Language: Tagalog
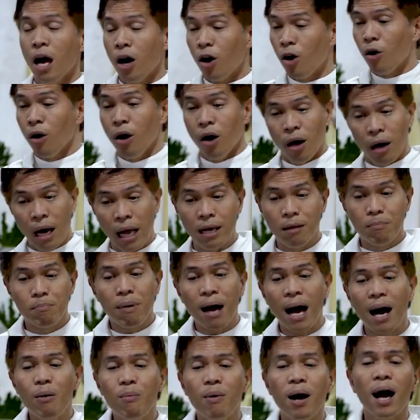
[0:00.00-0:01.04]
O
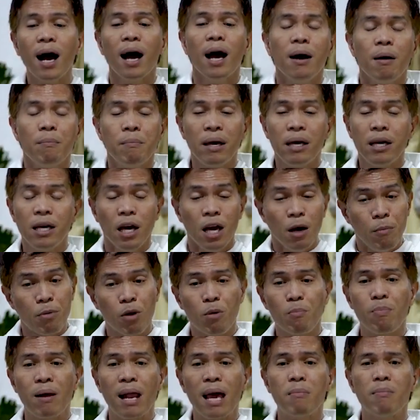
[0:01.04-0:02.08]
halimbawa, may
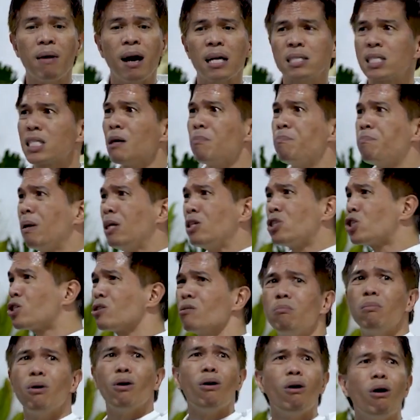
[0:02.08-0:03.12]
problema ka sa
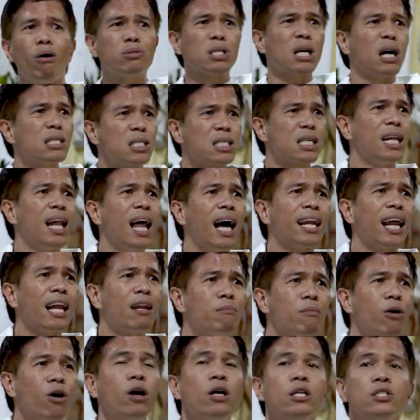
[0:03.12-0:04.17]
bisyo mo, sa kasalanan
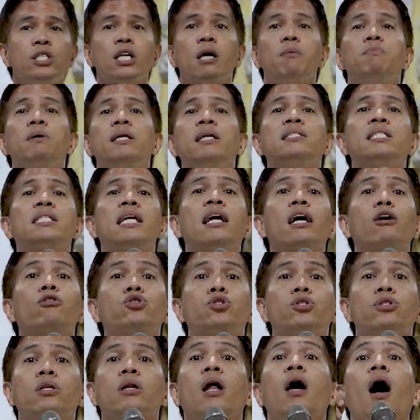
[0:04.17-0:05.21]
mo. Sabi ni San
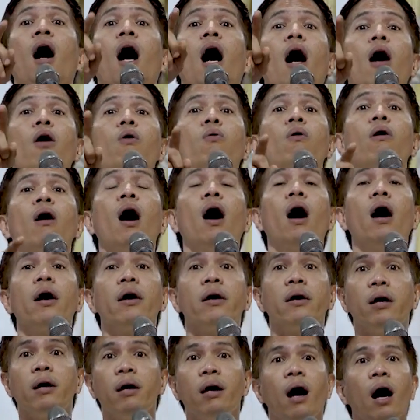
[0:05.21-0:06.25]
Agustin, ako nga
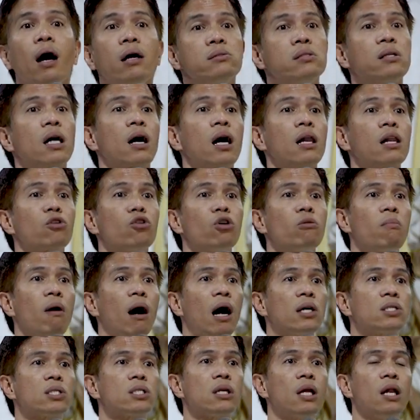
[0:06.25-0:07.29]
eh, ang tagal kong
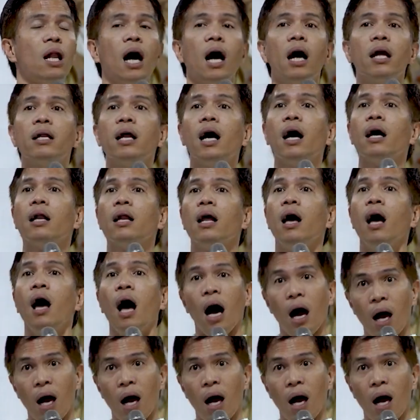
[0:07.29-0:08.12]
makasalanan.